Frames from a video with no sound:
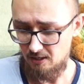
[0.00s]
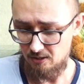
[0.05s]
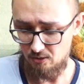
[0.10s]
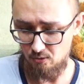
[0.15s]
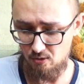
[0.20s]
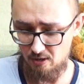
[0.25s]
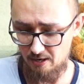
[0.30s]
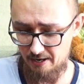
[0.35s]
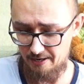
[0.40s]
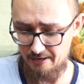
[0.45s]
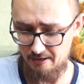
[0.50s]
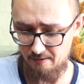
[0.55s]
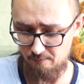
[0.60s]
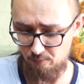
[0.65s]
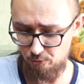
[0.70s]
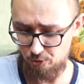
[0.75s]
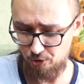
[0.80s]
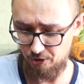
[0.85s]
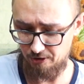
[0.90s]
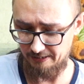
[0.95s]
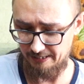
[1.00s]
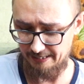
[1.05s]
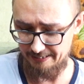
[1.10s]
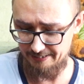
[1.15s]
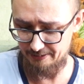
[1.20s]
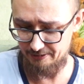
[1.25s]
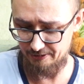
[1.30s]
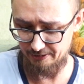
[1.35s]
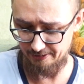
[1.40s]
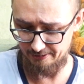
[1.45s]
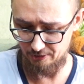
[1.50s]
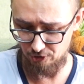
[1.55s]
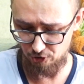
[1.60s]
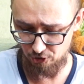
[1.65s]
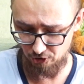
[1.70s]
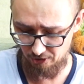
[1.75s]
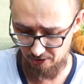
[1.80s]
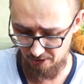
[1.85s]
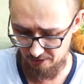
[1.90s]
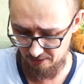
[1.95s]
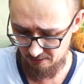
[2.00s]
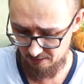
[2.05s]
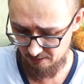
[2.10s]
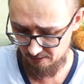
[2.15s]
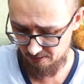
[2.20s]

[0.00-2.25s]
Ну, а я в лучших традициях нищеты.